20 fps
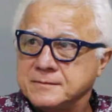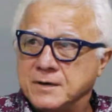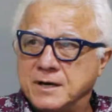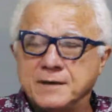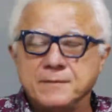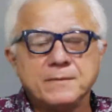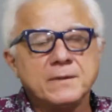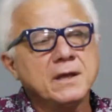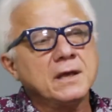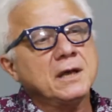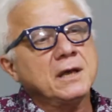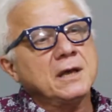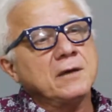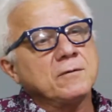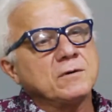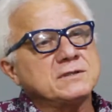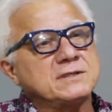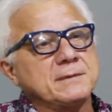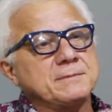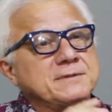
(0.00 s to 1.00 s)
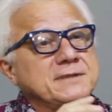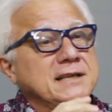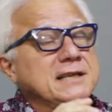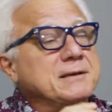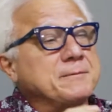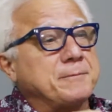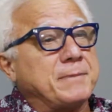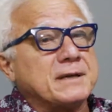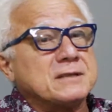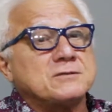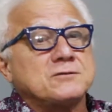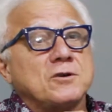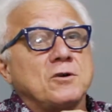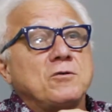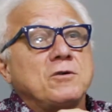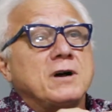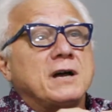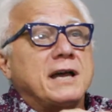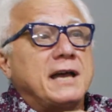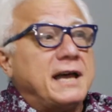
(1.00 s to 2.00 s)
Né? É você precisa limpar só o
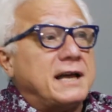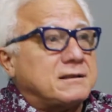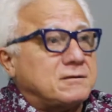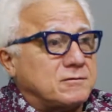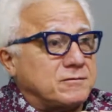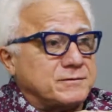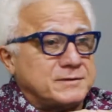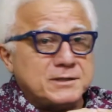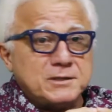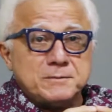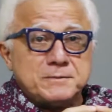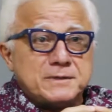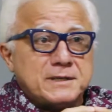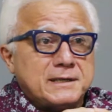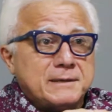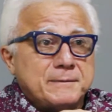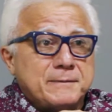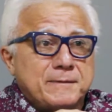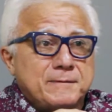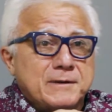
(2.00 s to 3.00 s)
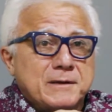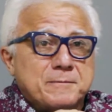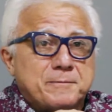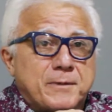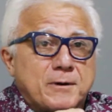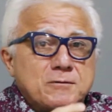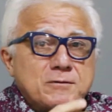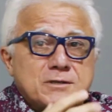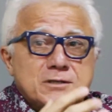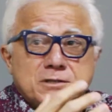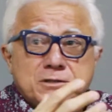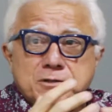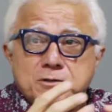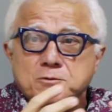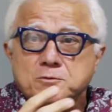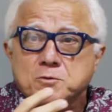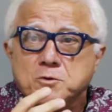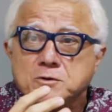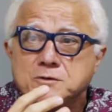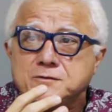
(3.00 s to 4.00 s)
reto, você não precisa limpar o intestino
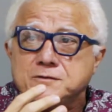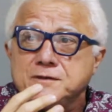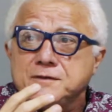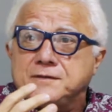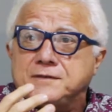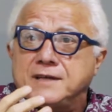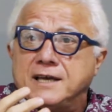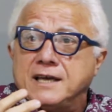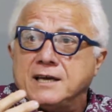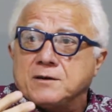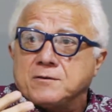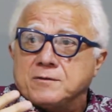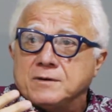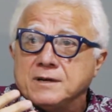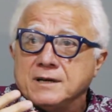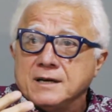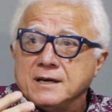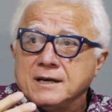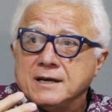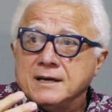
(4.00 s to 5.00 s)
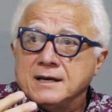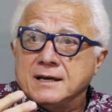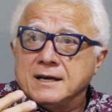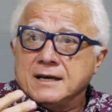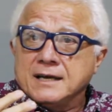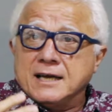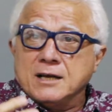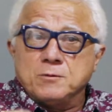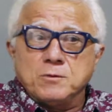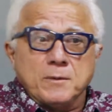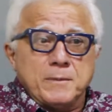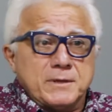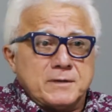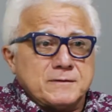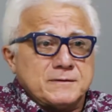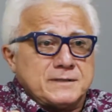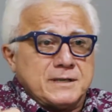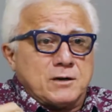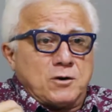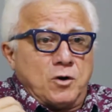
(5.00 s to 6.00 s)
grosso inteiro. Porque no momento
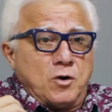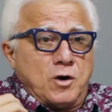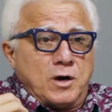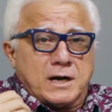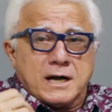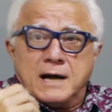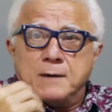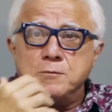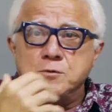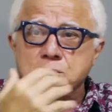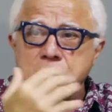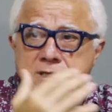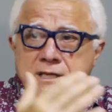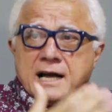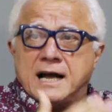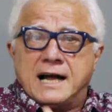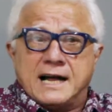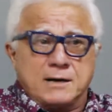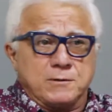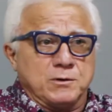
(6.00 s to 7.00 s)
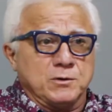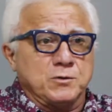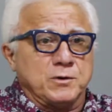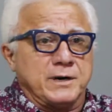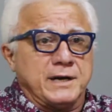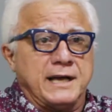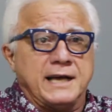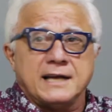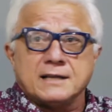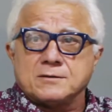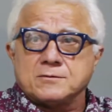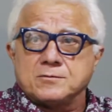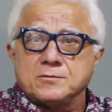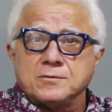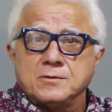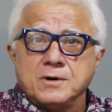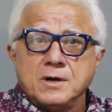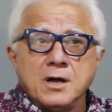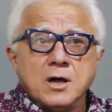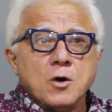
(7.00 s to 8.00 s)
que você coloca muita água no reto,
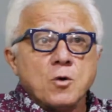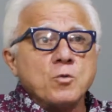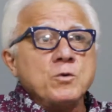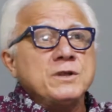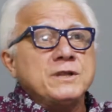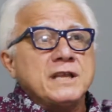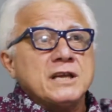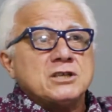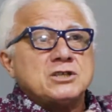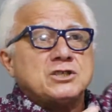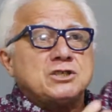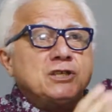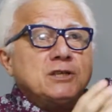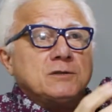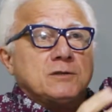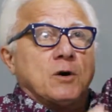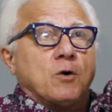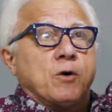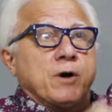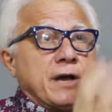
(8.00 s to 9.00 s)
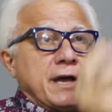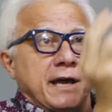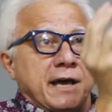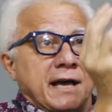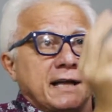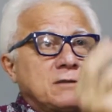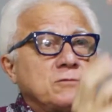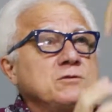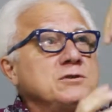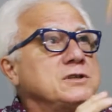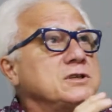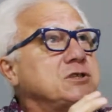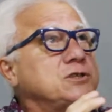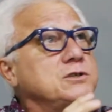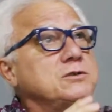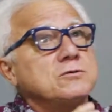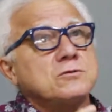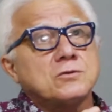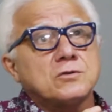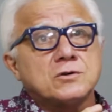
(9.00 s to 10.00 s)
o intestino tá, reto e o
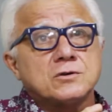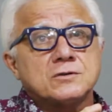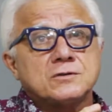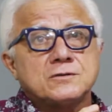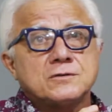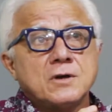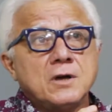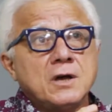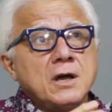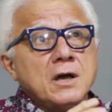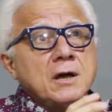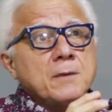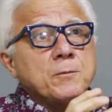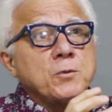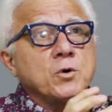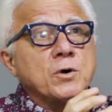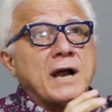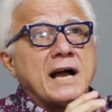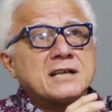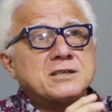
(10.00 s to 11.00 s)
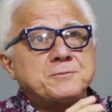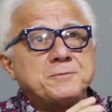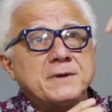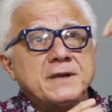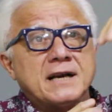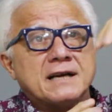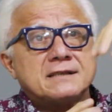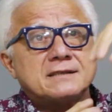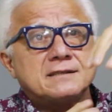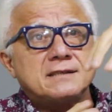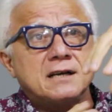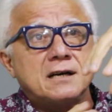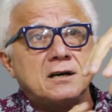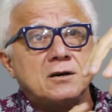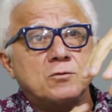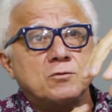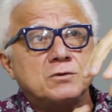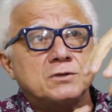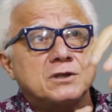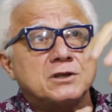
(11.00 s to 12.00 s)
intestino grosso. Por
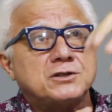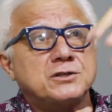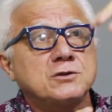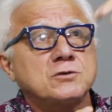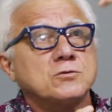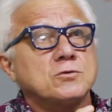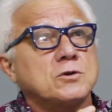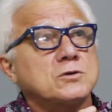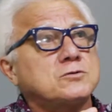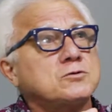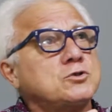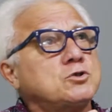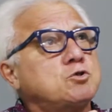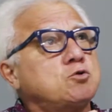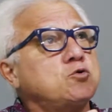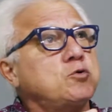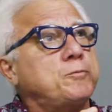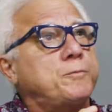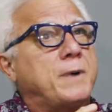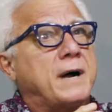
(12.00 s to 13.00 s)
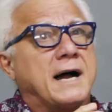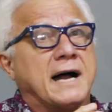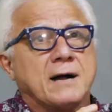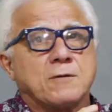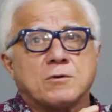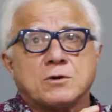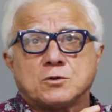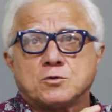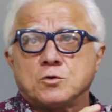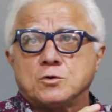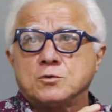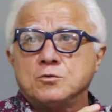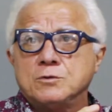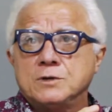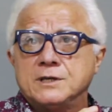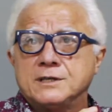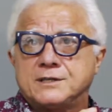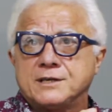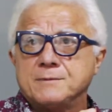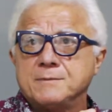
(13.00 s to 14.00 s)
aspiração, o intestino grosso chupa a água toda, um
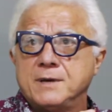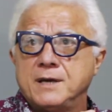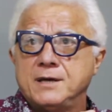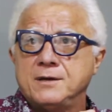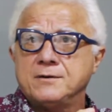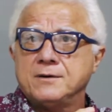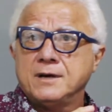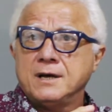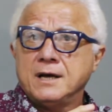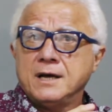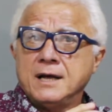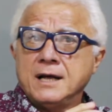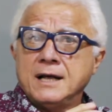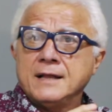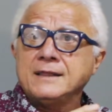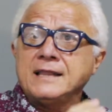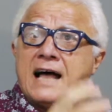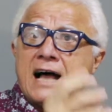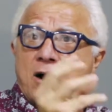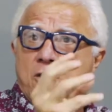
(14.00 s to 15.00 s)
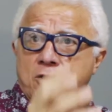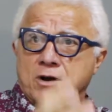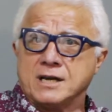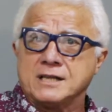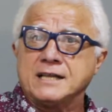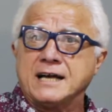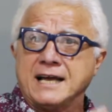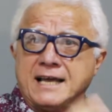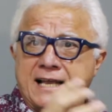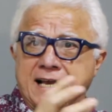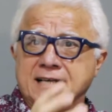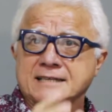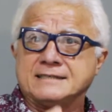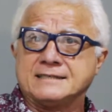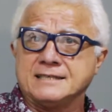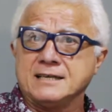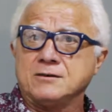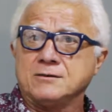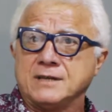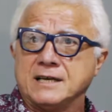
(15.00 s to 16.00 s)
litro e meio. Na hora da
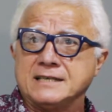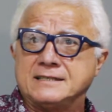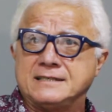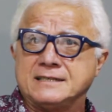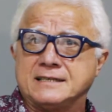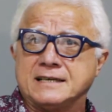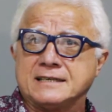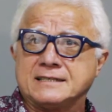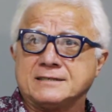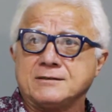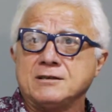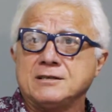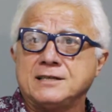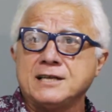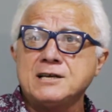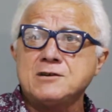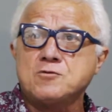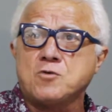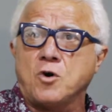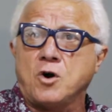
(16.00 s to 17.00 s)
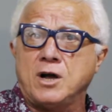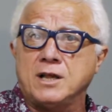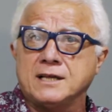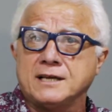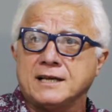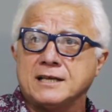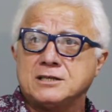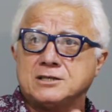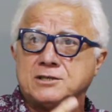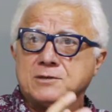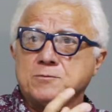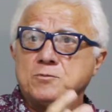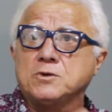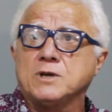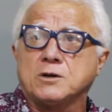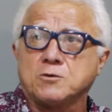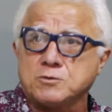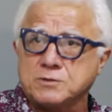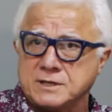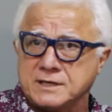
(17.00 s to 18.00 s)
relação, na excitação, ele tem cólica, ele estimula
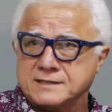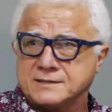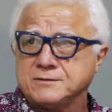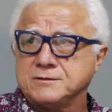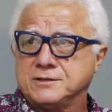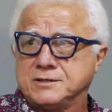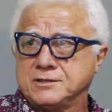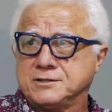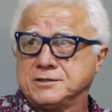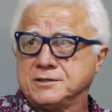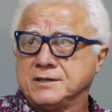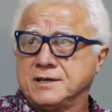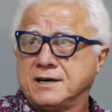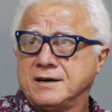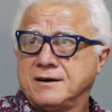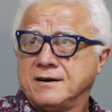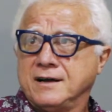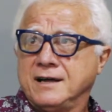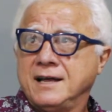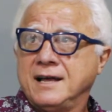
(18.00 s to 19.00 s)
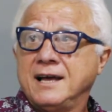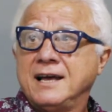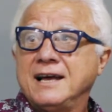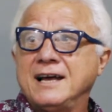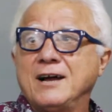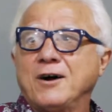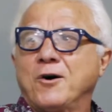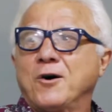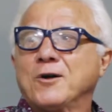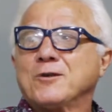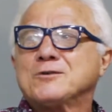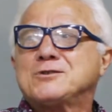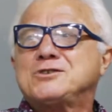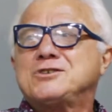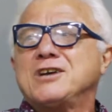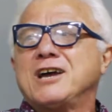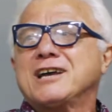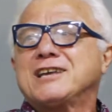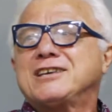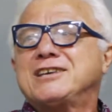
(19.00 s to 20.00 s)
a contração intestinal. Sim. É o rolo
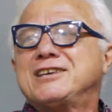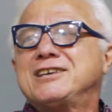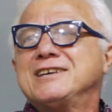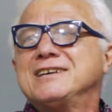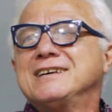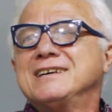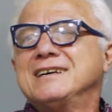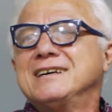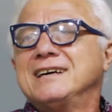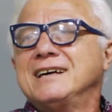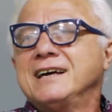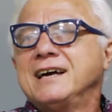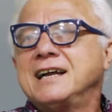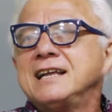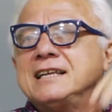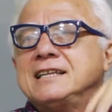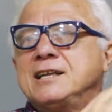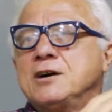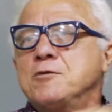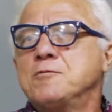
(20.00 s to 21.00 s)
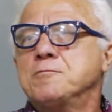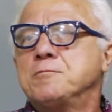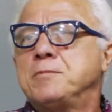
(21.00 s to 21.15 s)
cheque. Sim. Ele deu um